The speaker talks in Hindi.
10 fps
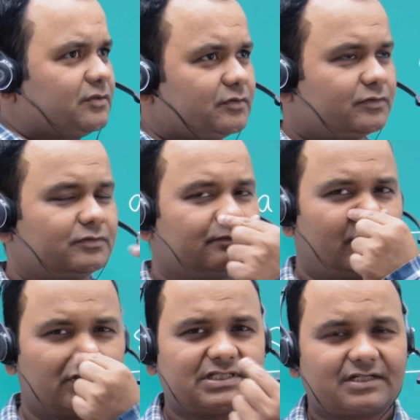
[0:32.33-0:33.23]
तो
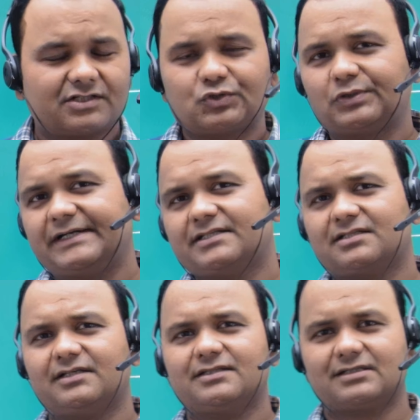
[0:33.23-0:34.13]
बहुत सारे स्टूडेंट्स
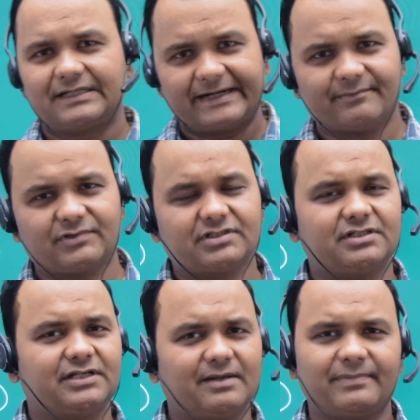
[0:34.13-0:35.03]
ने इसके लिए
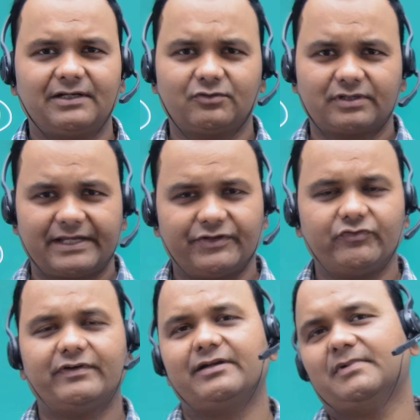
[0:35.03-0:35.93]
एडमिशन लिया है पहले तो थैंक
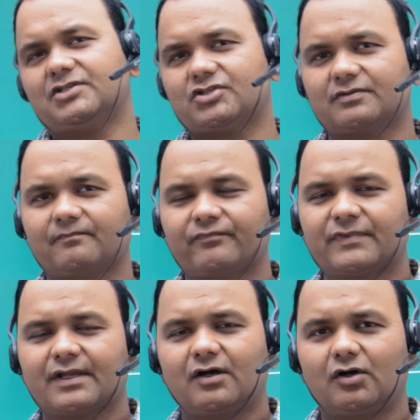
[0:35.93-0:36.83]
यू वेरी मच
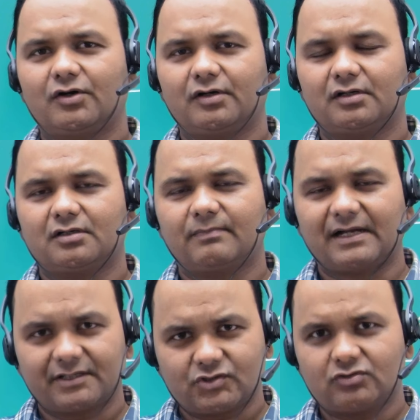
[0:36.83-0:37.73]
और
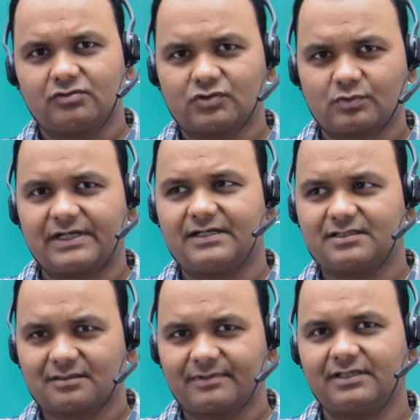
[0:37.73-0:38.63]
बाकी जो
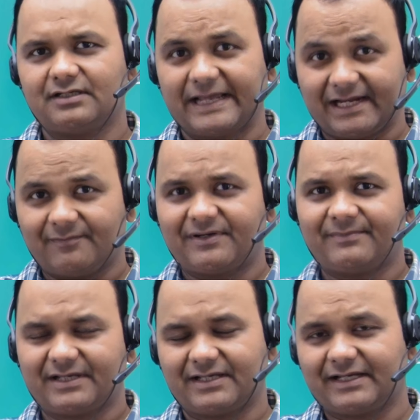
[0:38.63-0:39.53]
स्टूडेंट्स अभी डायलेमा
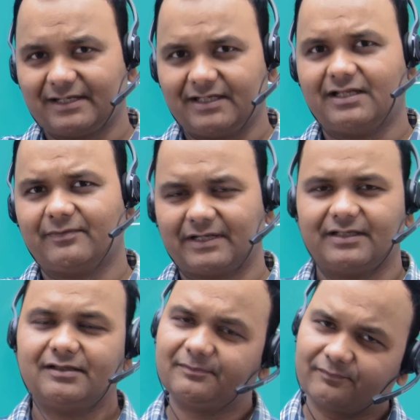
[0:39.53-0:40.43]
में हैं या लेने
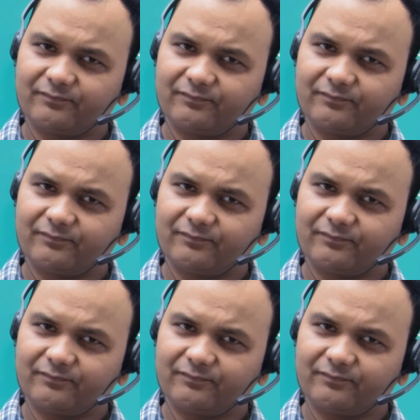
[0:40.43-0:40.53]
वाले हैं